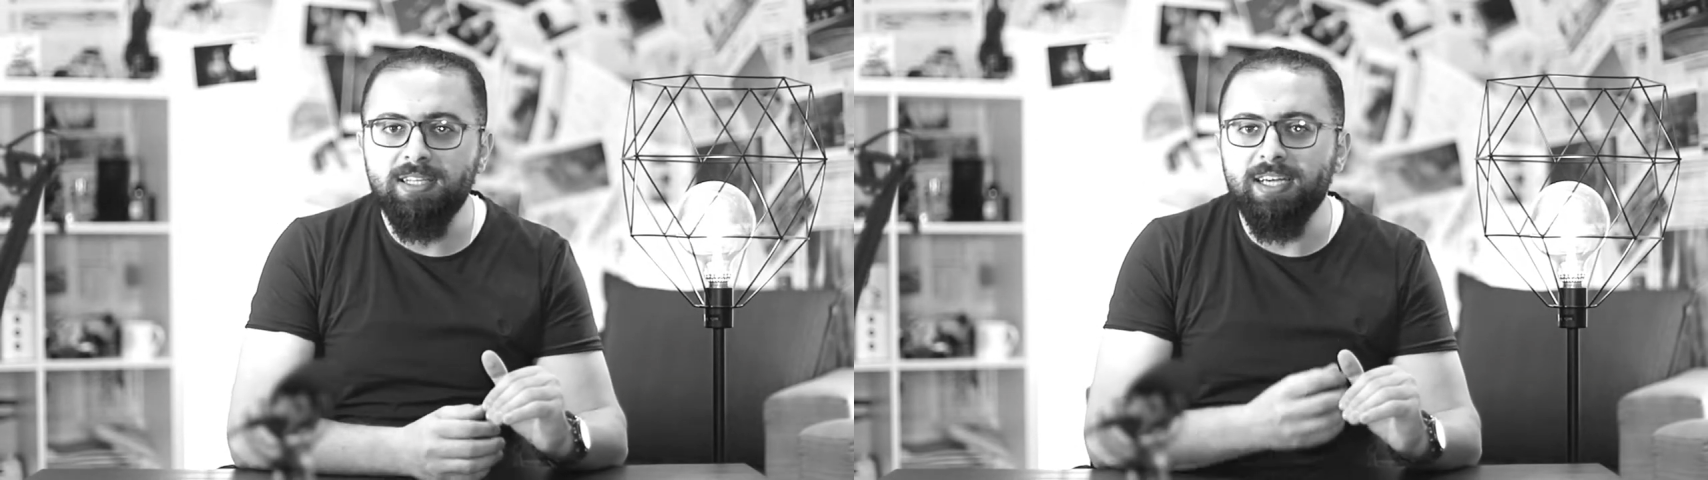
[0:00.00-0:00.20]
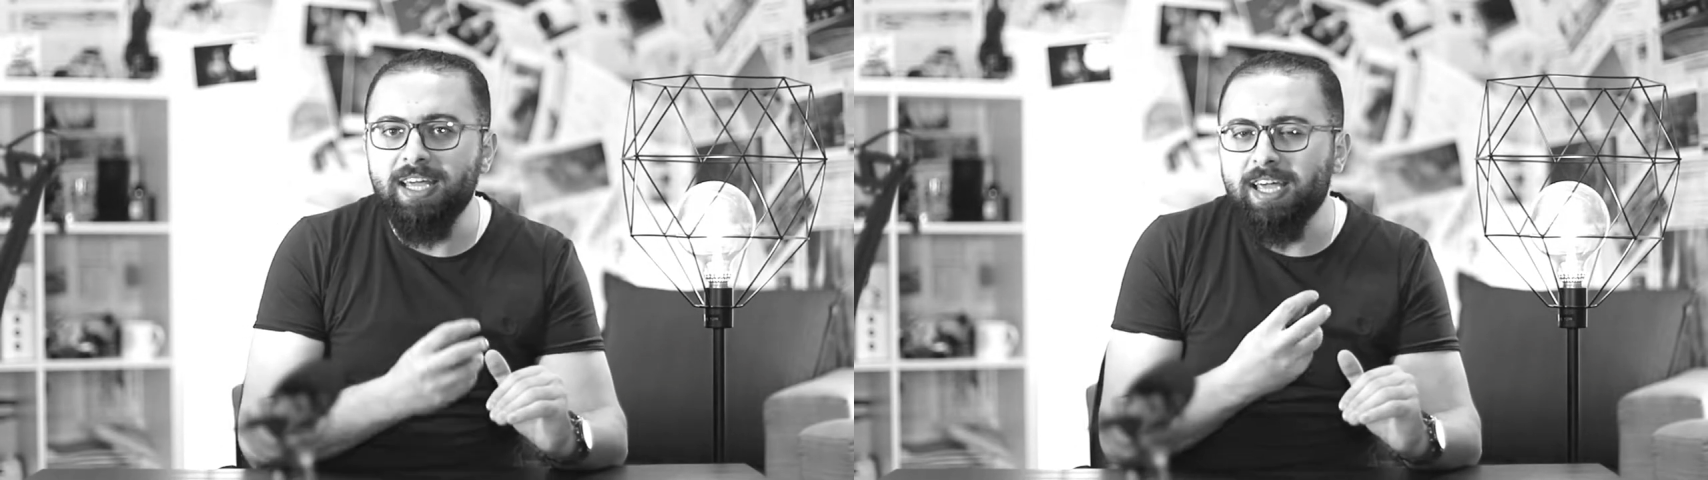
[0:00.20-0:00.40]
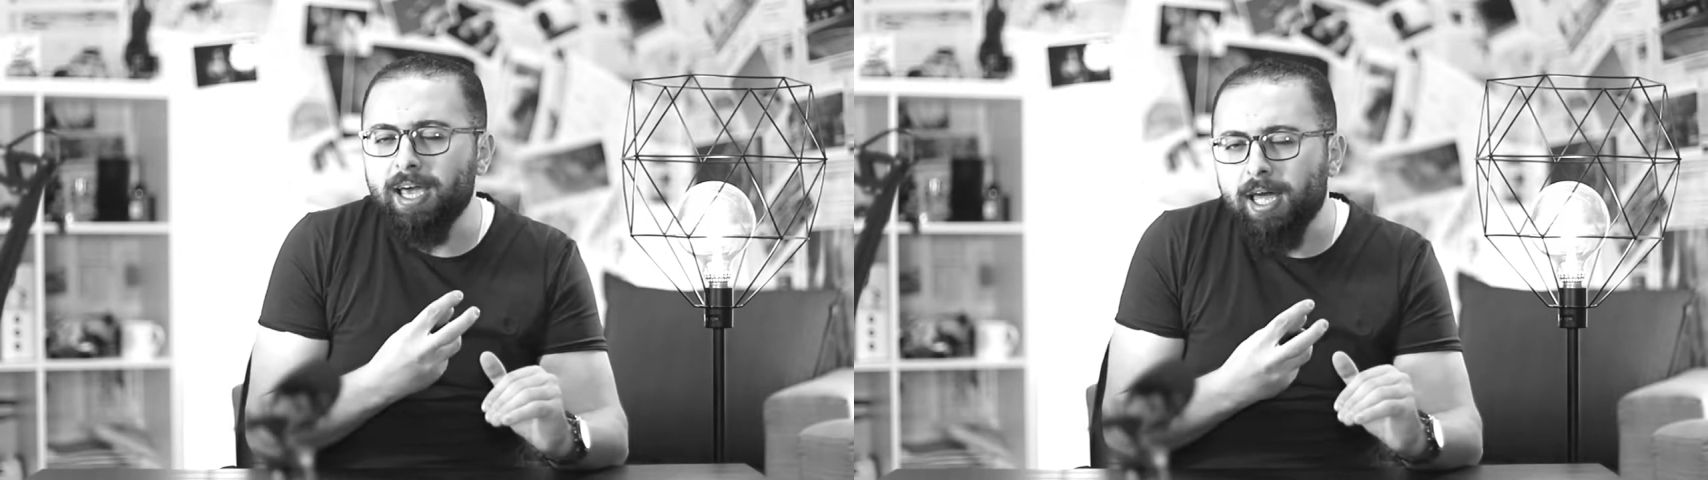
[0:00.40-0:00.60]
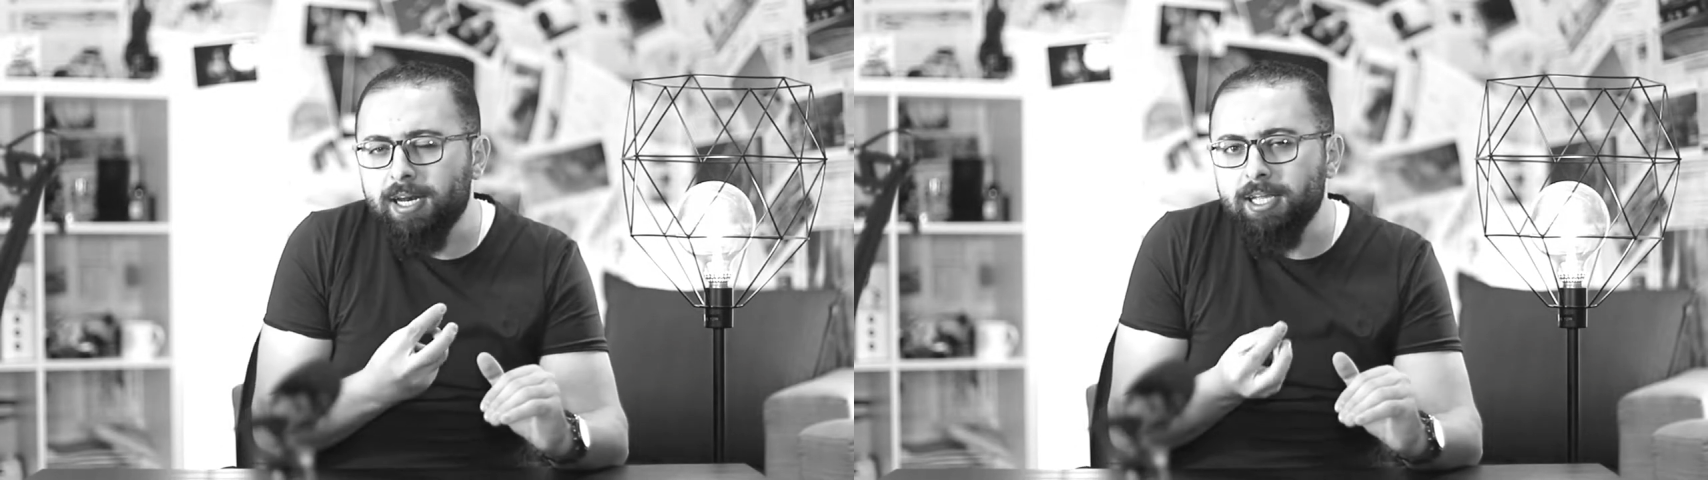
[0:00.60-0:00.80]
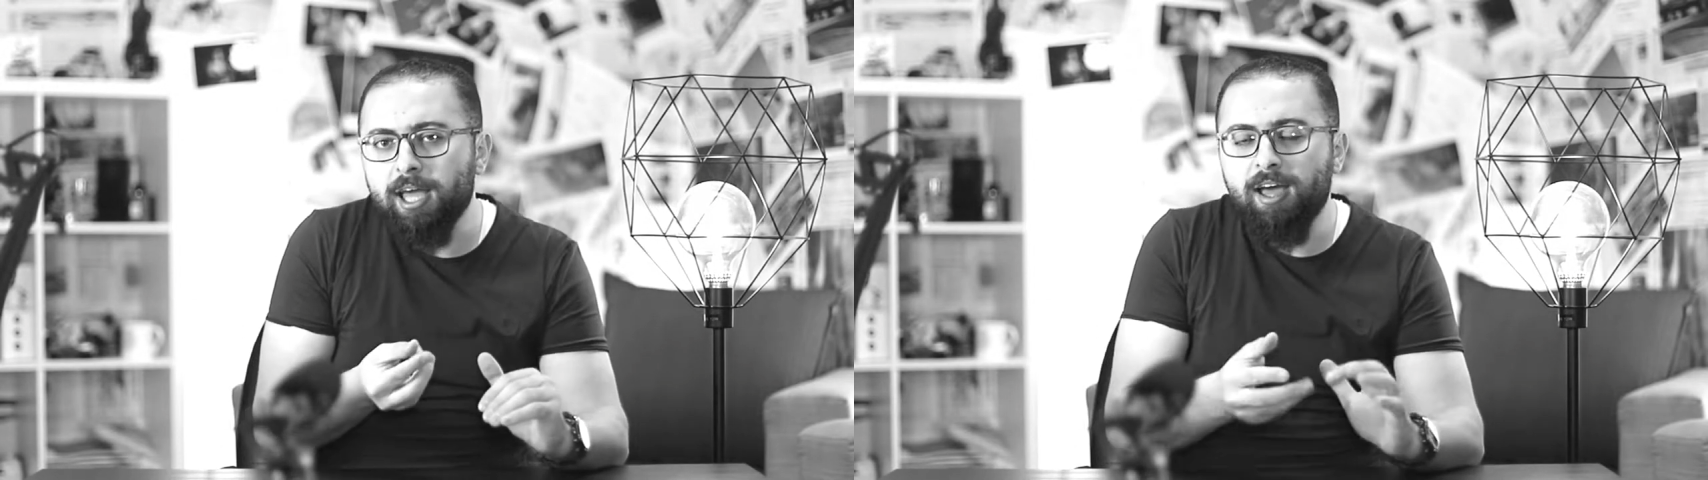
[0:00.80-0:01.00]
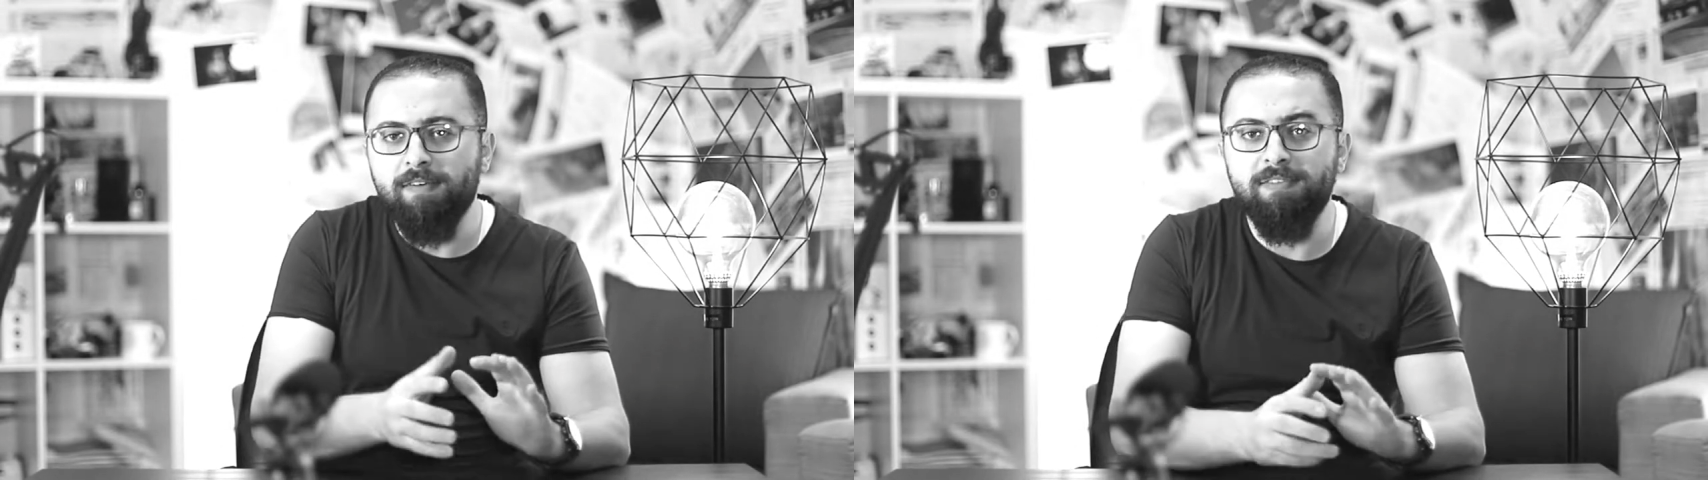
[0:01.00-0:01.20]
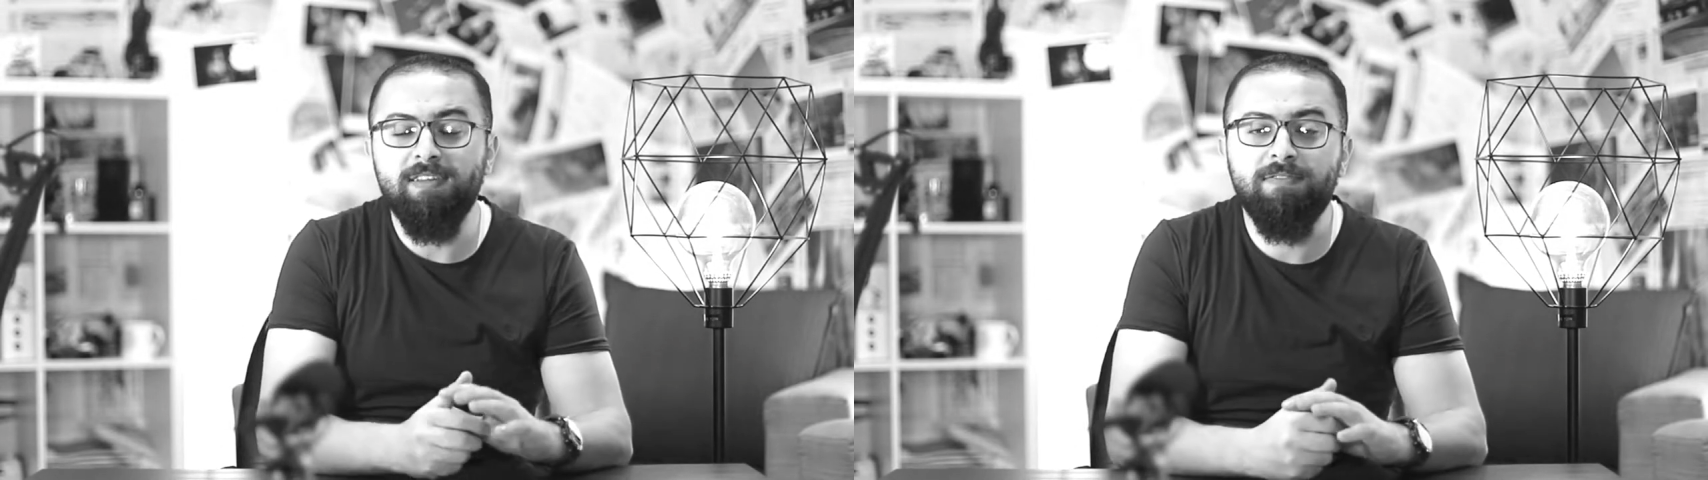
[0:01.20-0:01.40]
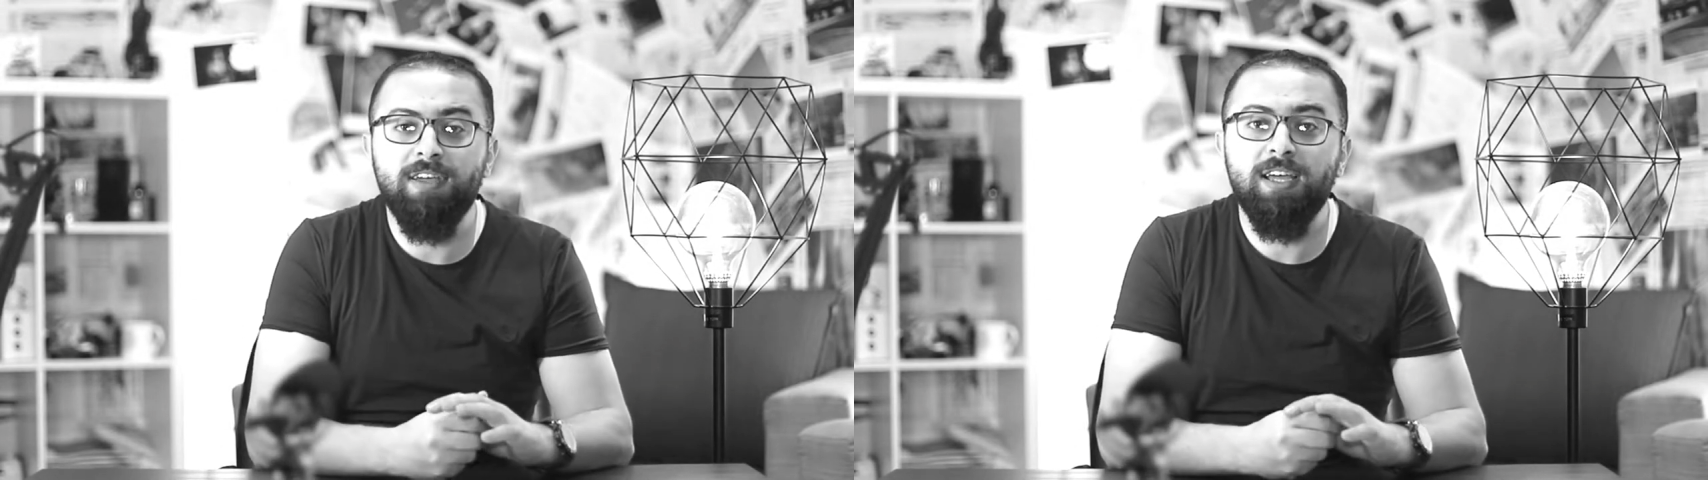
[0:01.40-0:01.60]
هيك خنقة
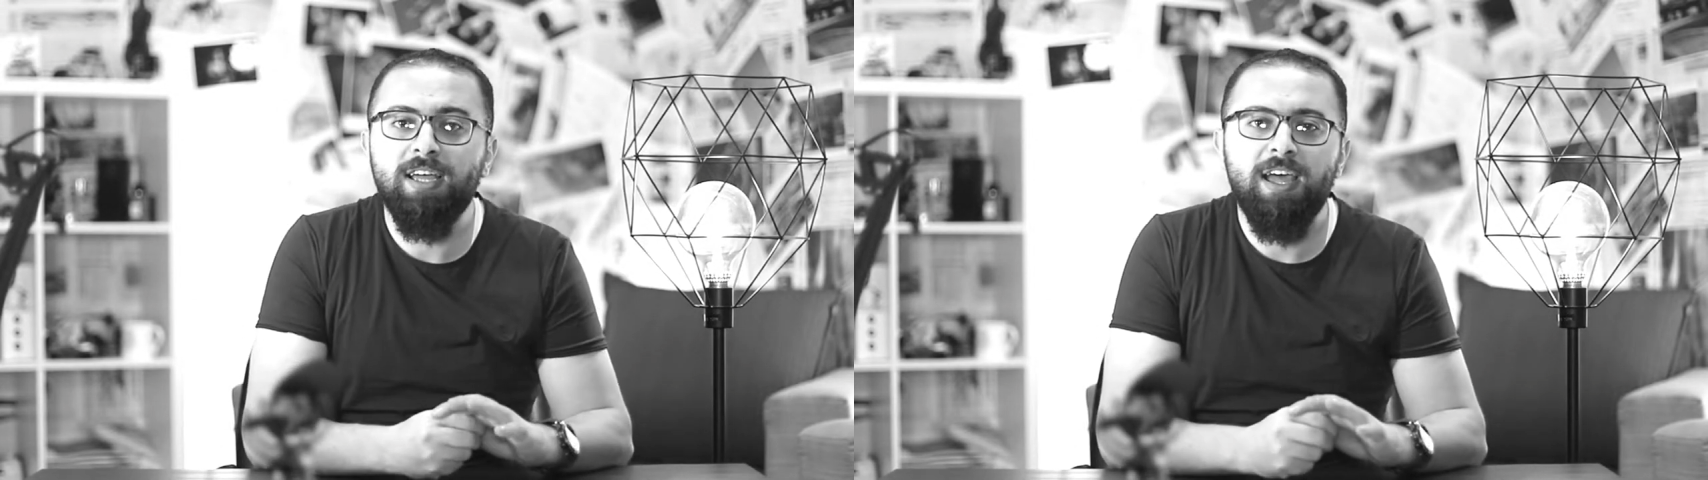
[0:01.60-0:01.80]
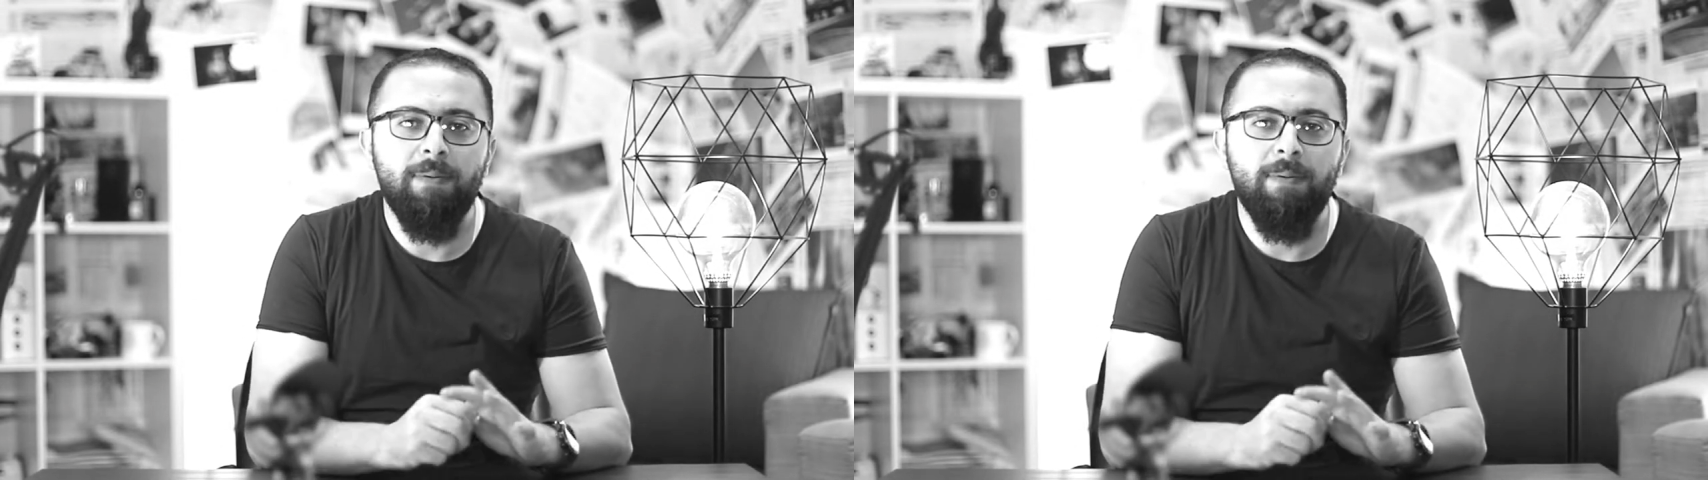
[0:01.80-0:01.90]
خفيفة